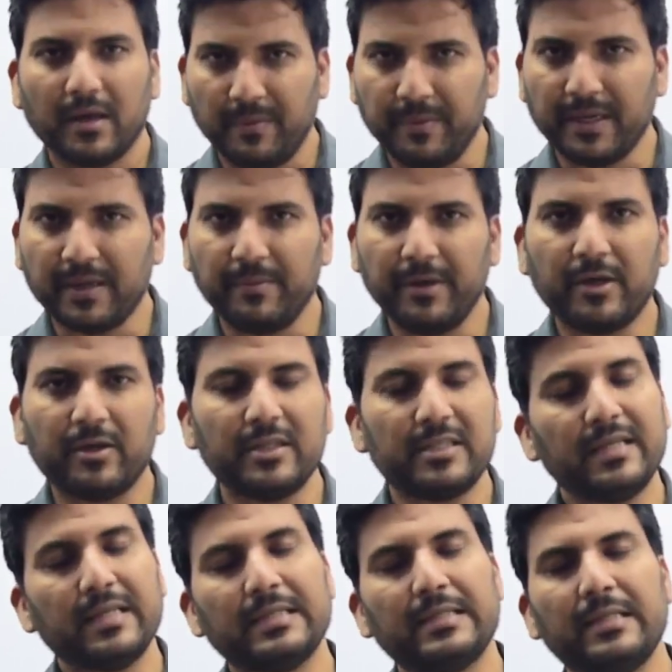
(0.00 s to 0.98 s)
कभी कभी
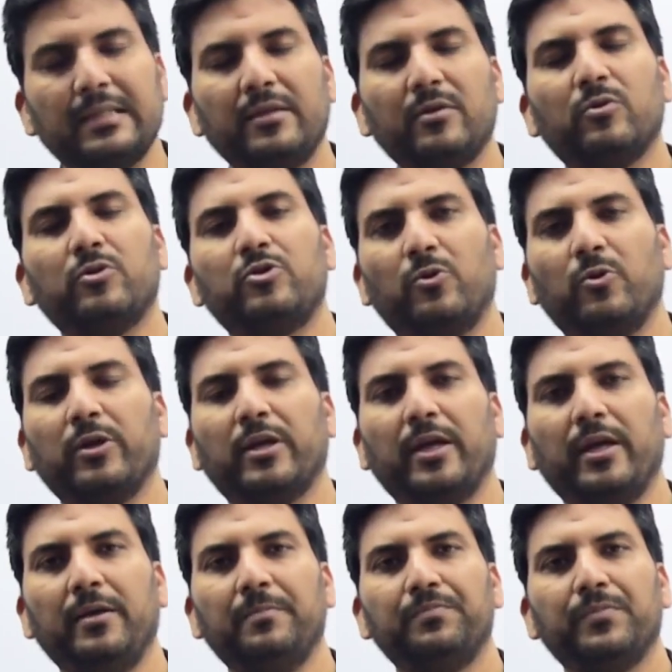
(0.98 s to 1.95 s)
किसी किसी दिन को छोड़ के